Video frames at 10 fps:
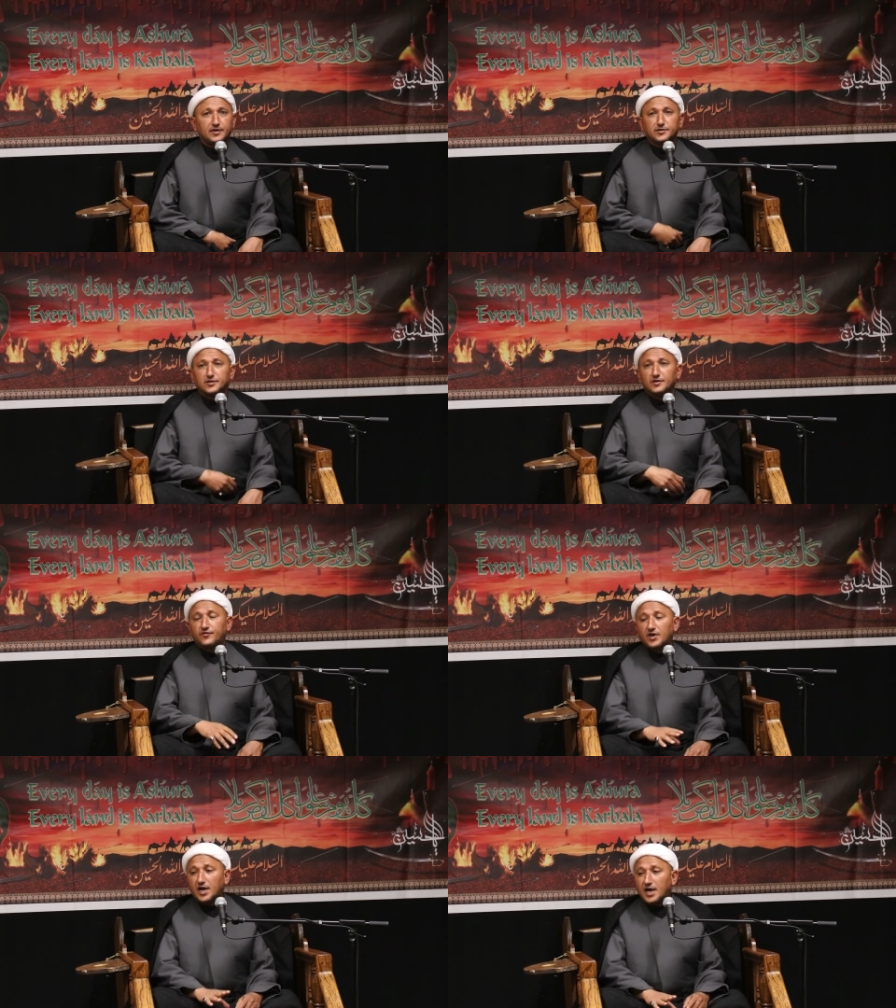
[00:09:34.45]
عند
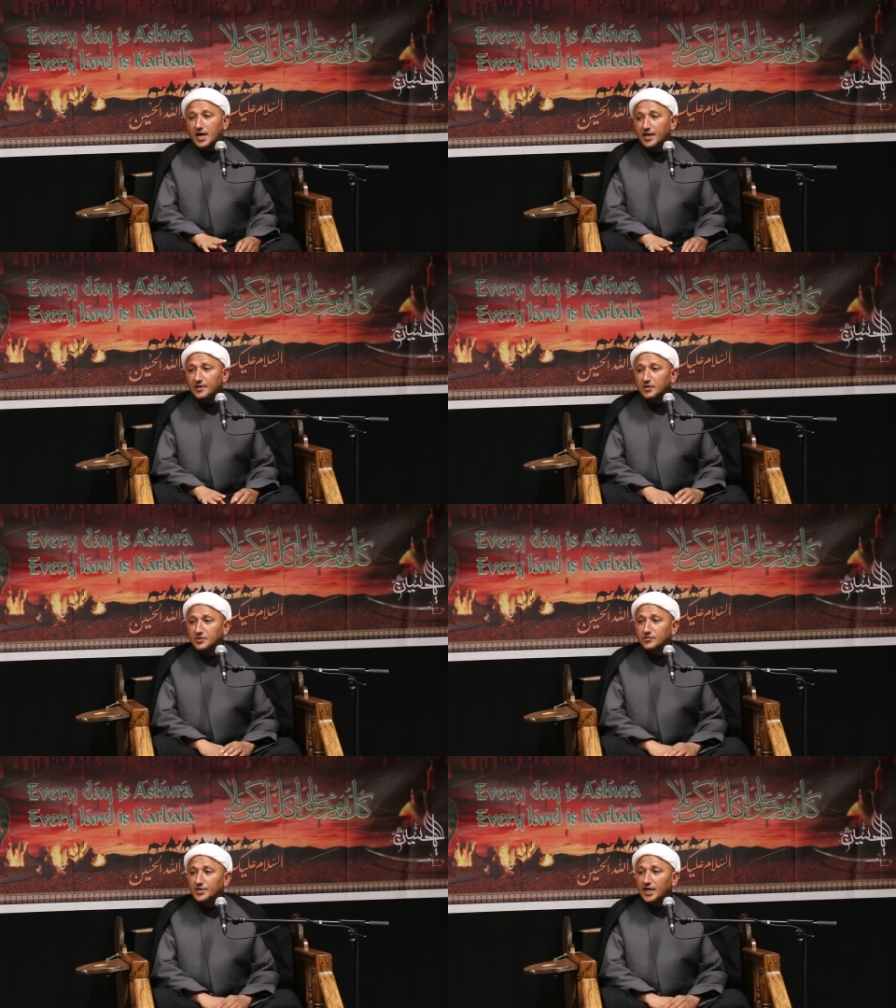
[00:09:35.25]
الفقهاء
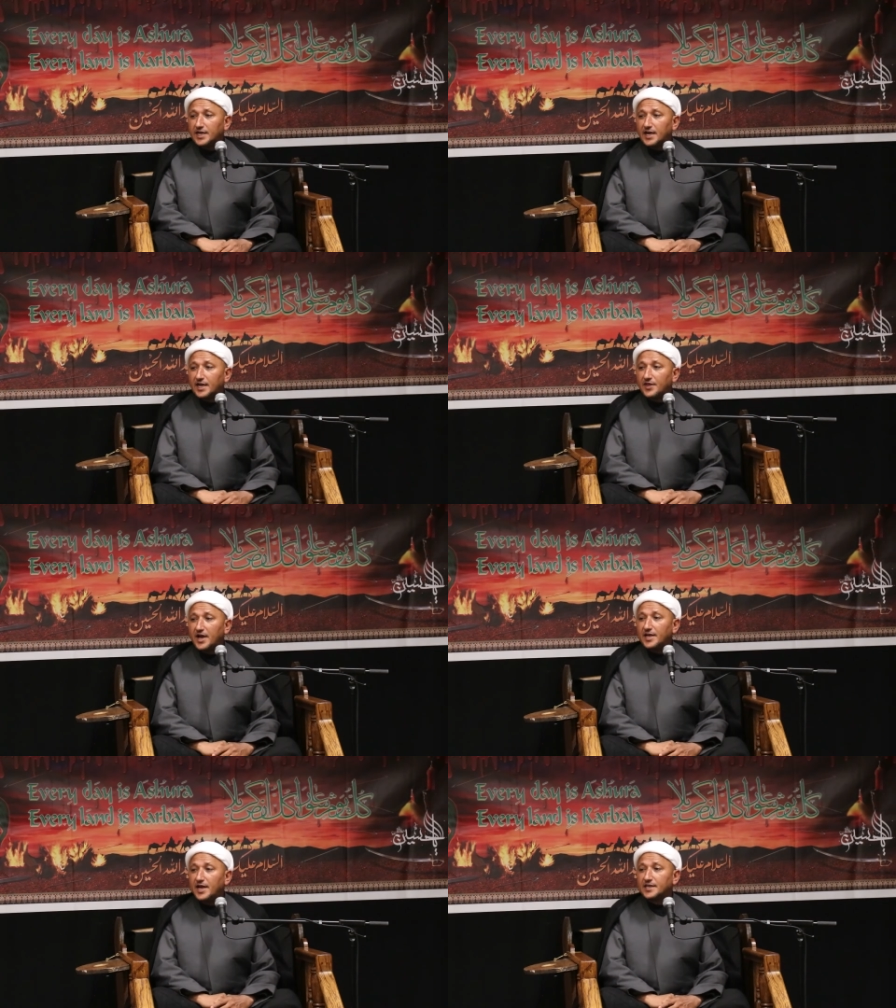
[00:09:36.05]
يمرون على
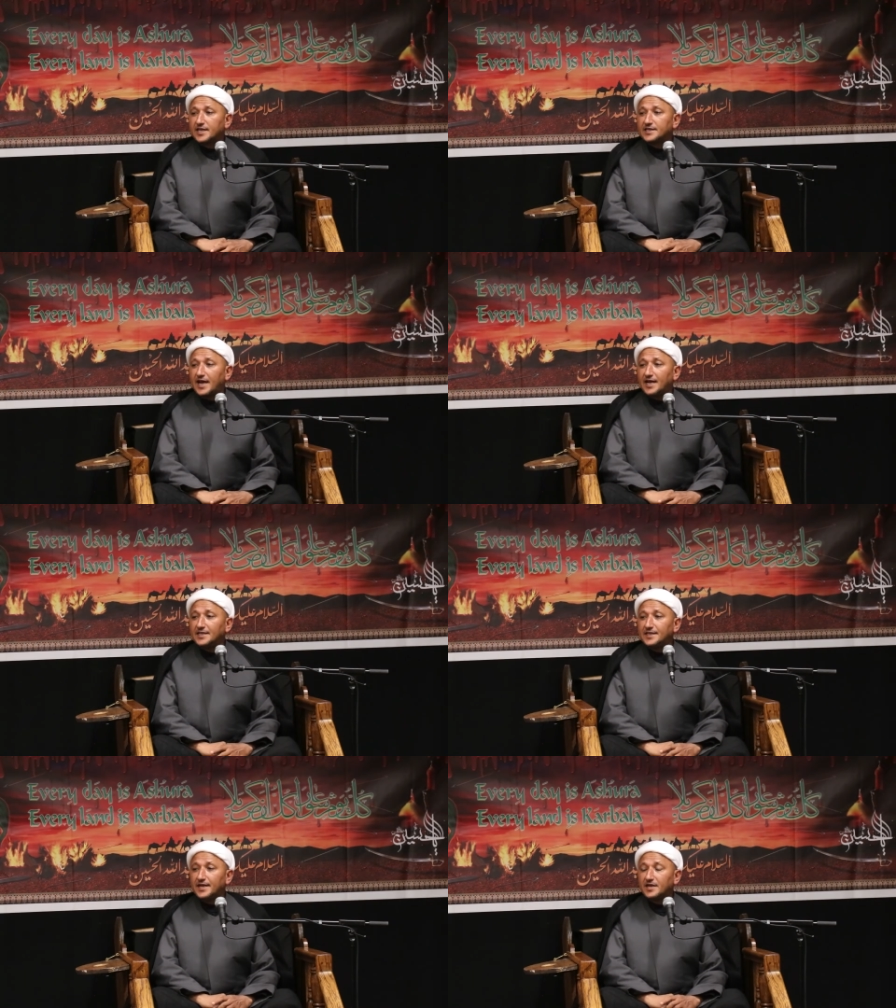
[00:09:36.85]
قضايا
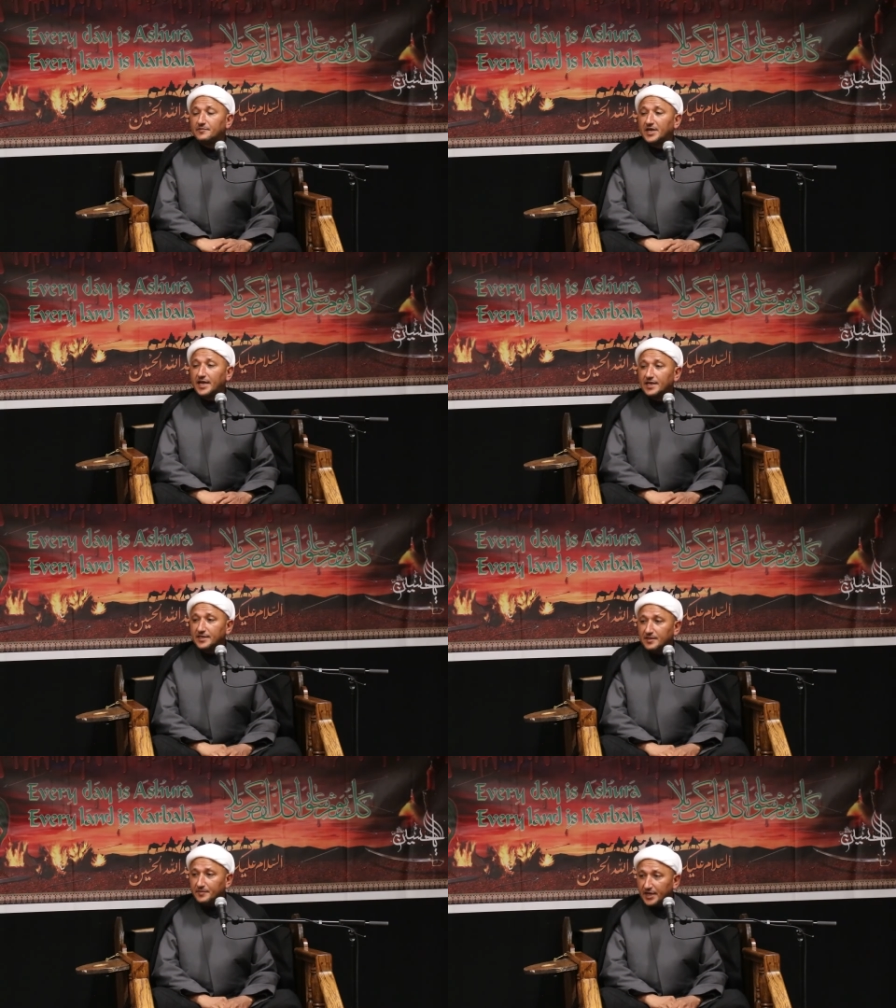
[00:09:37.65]
تتعلق
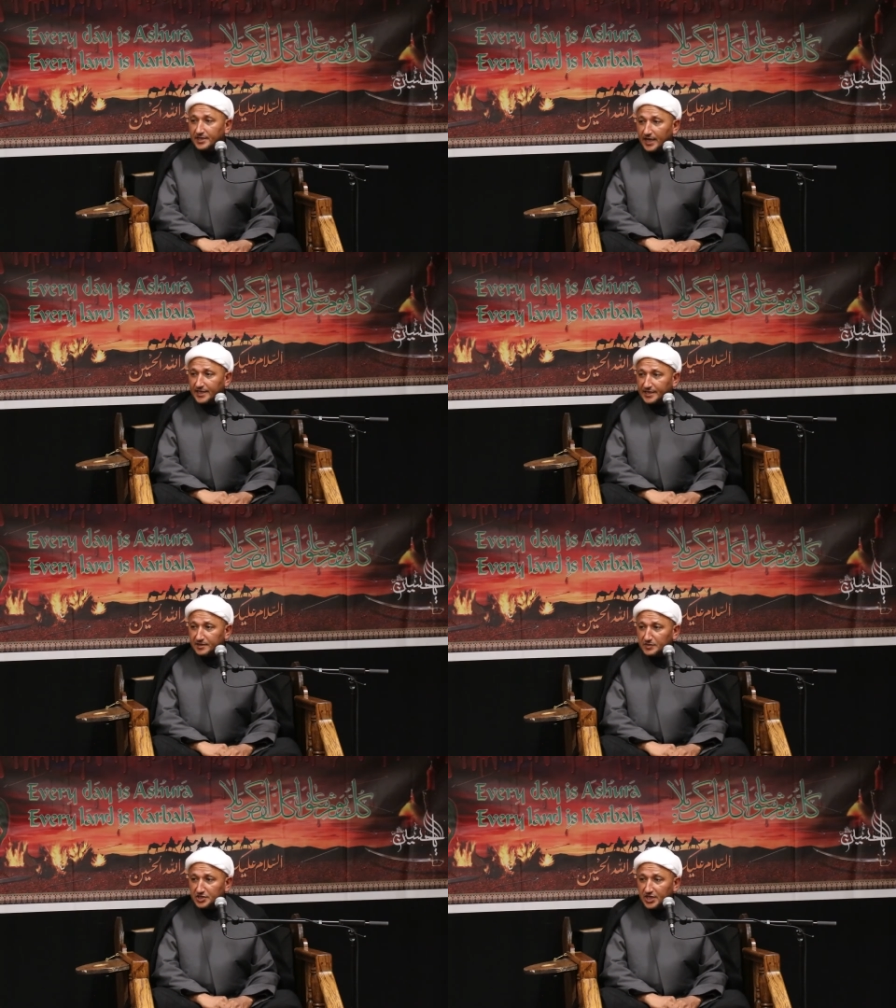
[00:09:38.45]
بأهل البيت
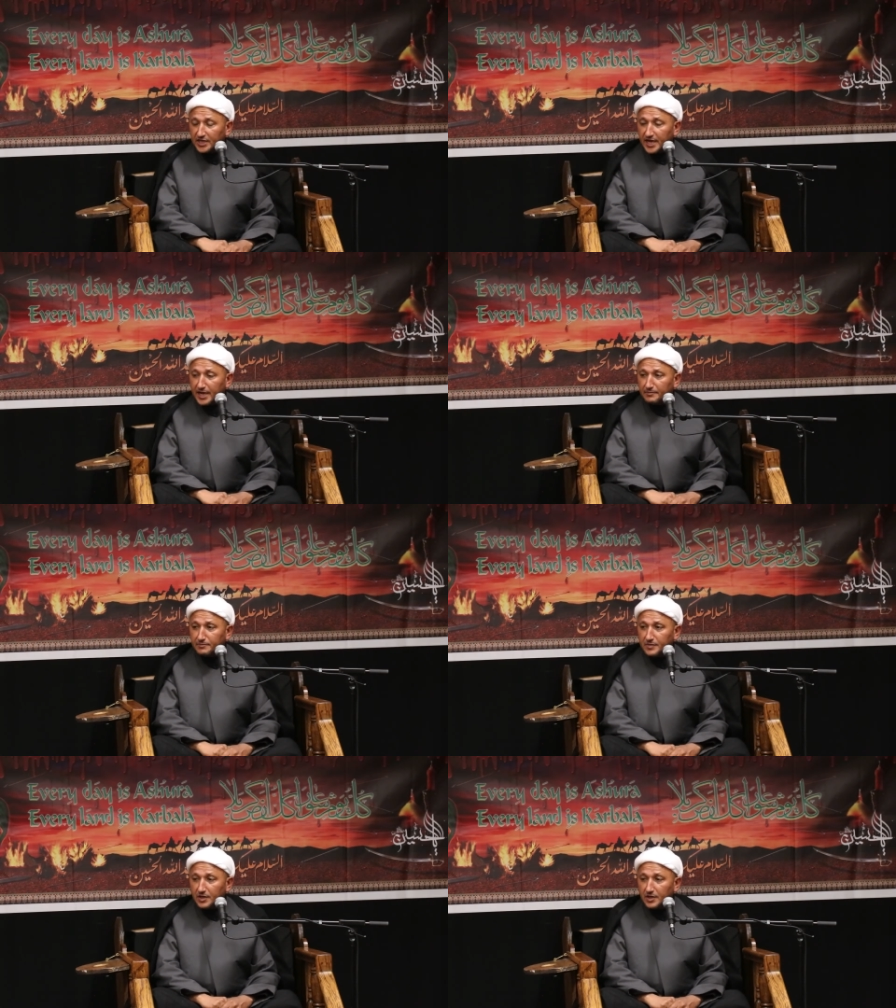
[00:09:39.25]
عليهم السلام